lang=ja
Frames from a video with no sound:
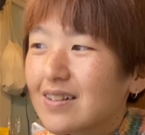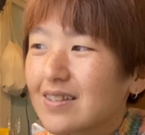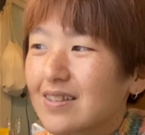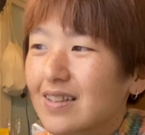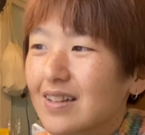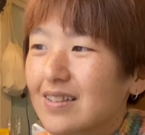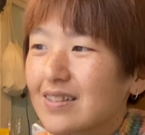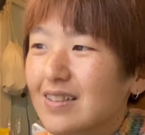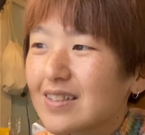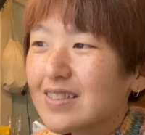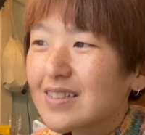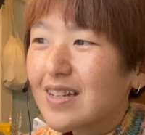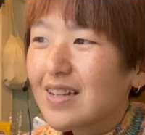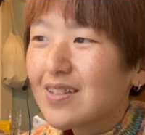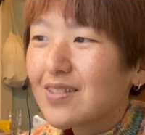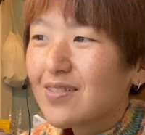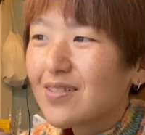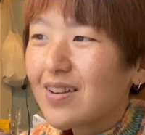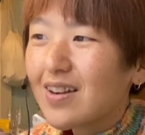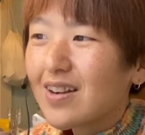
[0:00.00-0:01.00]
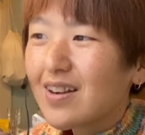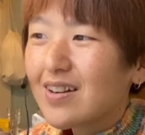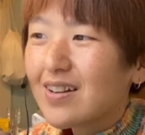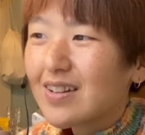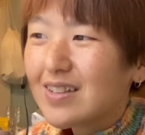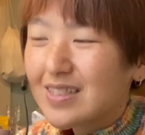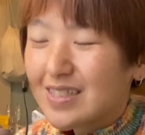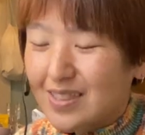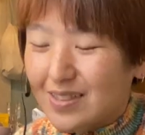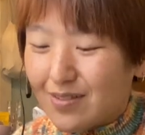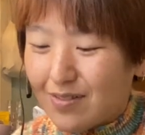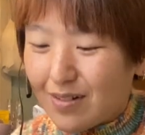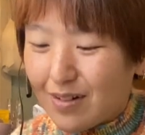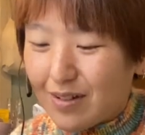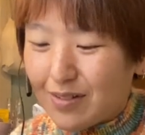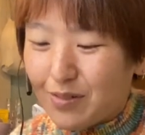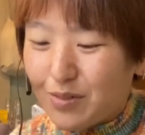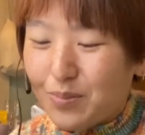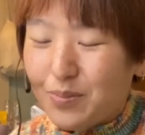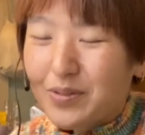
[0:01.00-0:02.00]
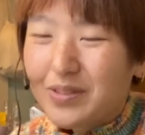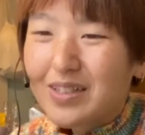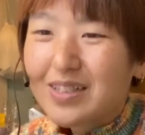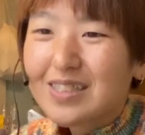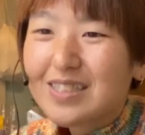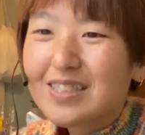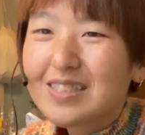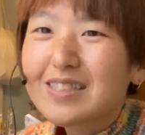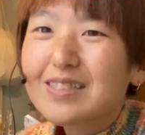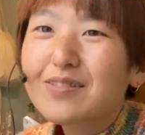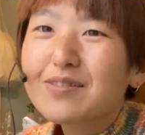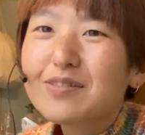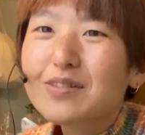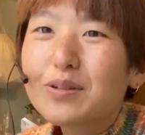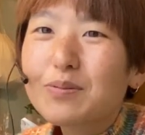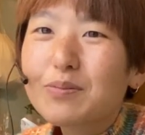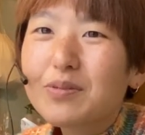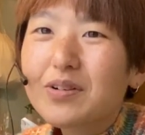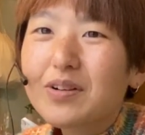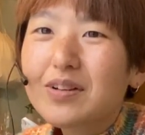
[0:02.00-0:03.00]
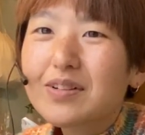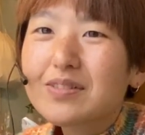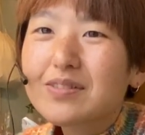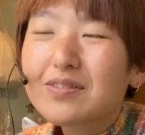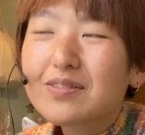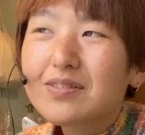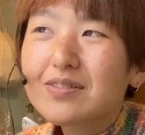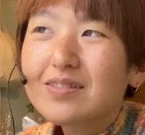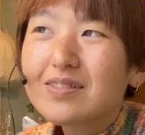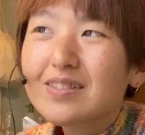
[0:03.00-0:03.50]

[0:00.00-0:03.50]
旦那さんとか彼氏とか友達に読んでもらうの、